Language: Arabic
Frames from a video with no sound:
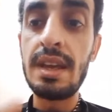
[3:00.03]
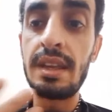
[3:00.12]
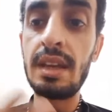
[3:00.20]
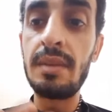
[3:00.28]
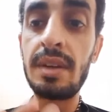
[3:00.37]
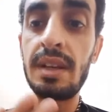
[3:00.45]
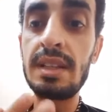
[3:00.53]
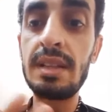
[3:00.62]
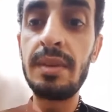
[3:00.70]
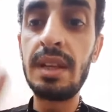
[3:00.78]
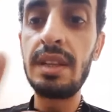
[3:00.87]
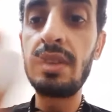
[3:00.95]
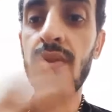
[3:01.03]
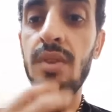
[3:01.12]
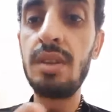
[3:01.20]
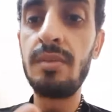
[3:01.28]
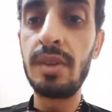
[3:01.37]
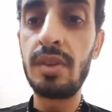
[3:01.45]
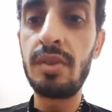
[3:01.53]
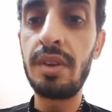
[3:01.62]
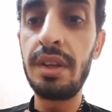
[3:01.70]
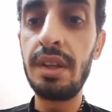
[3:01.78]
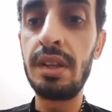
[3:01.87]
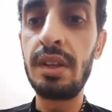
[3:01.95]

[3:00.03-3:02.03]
يا من جذب إليه كل المجروحين